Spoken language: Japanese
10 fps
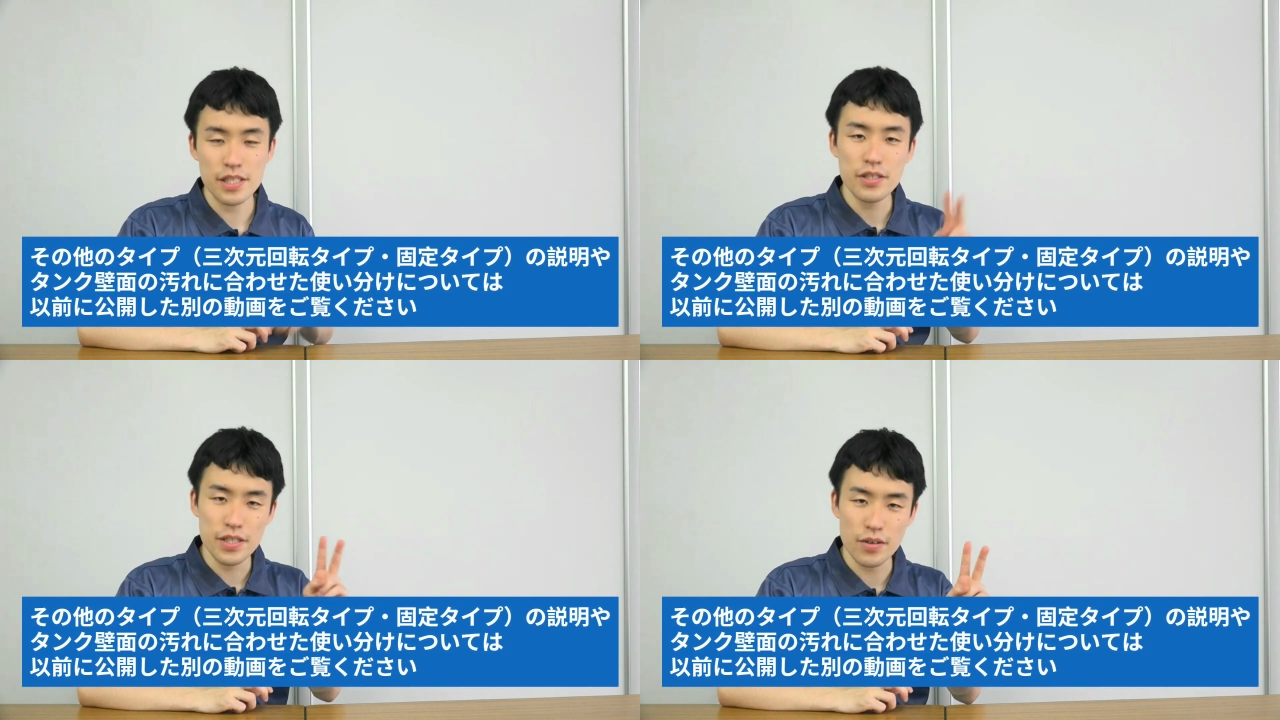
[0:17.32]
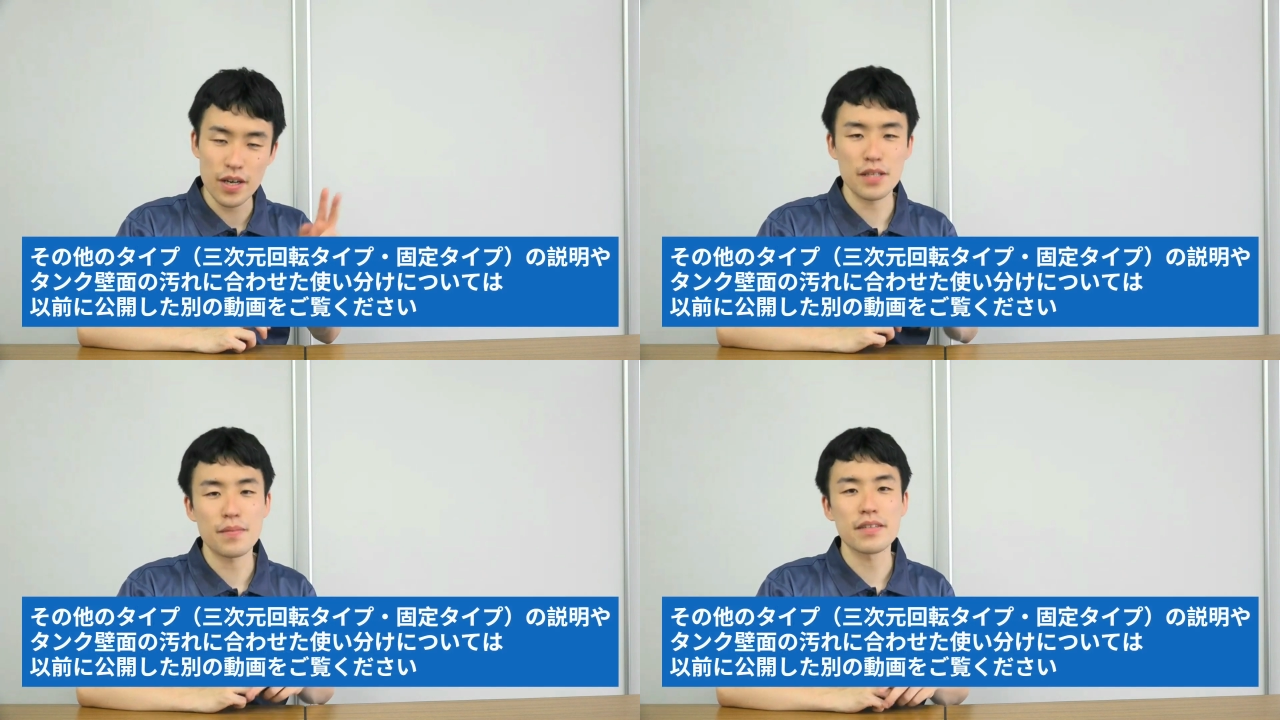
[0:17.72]
に種類
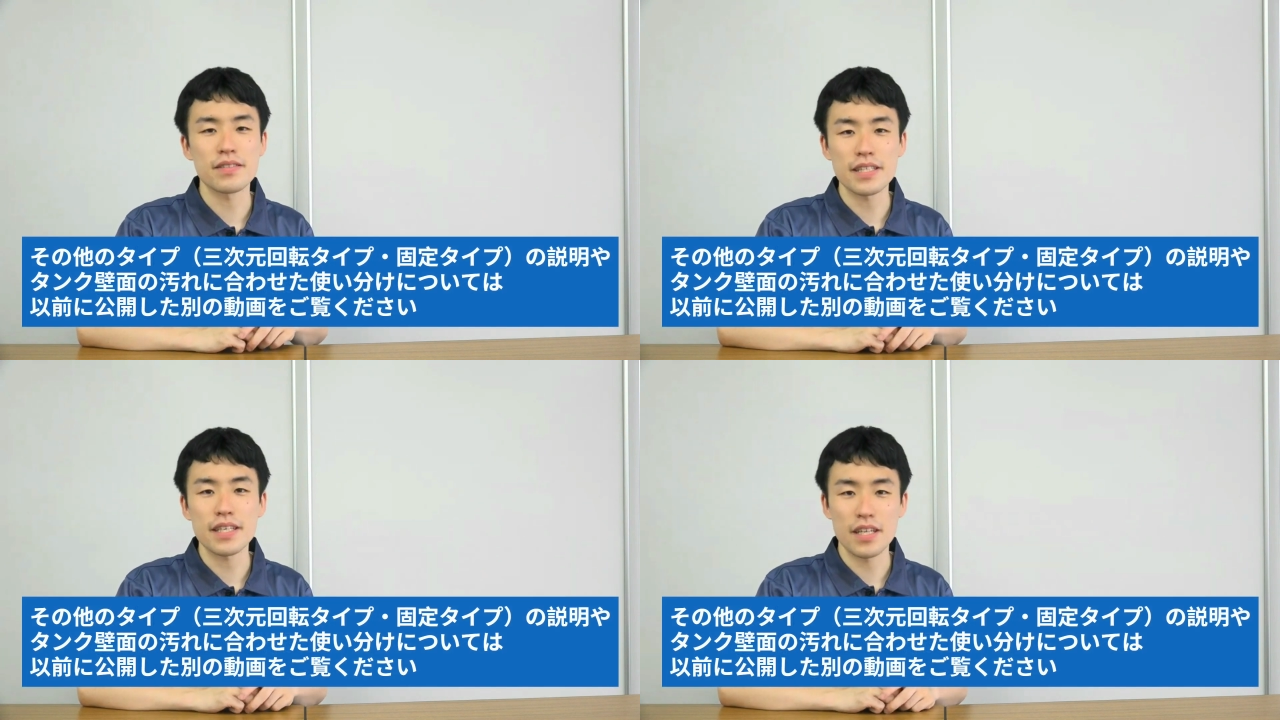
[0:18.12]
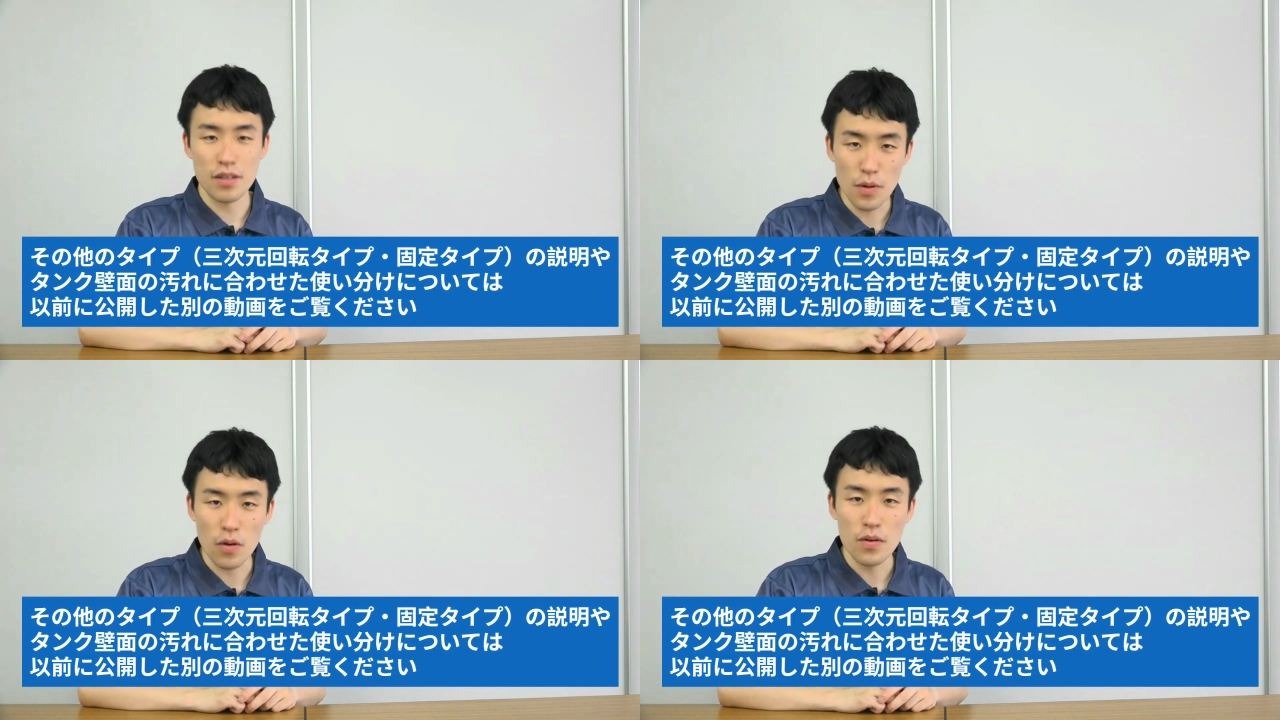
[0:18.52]
他にもあるんですけれ
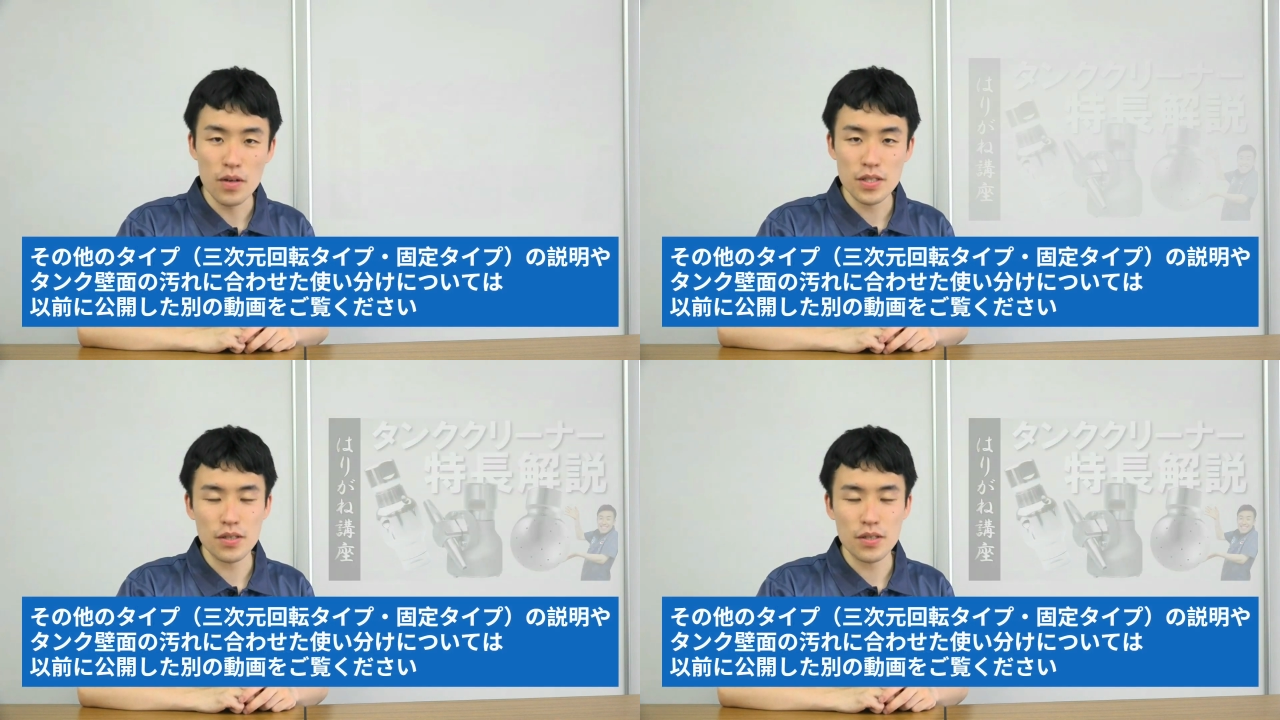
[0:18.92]
ども、